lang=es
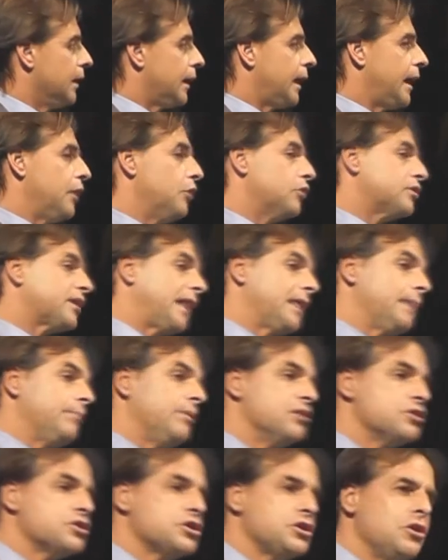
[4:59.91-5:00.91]
que en otras
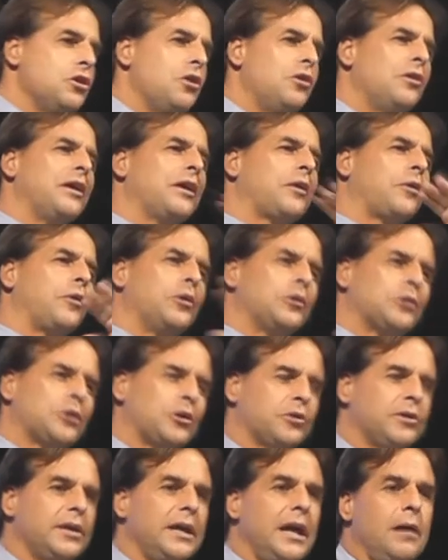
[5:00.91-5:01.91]
dimensiones, con
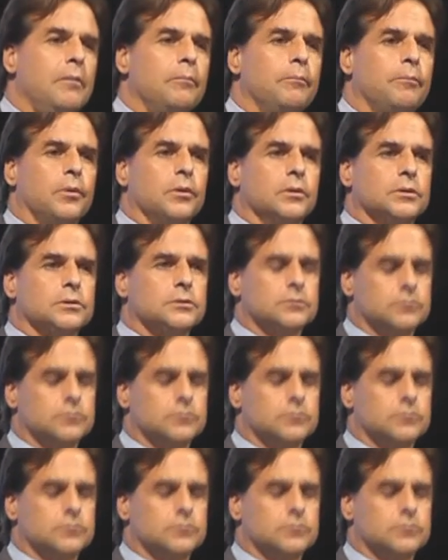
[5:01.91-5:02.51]
otros tiempos,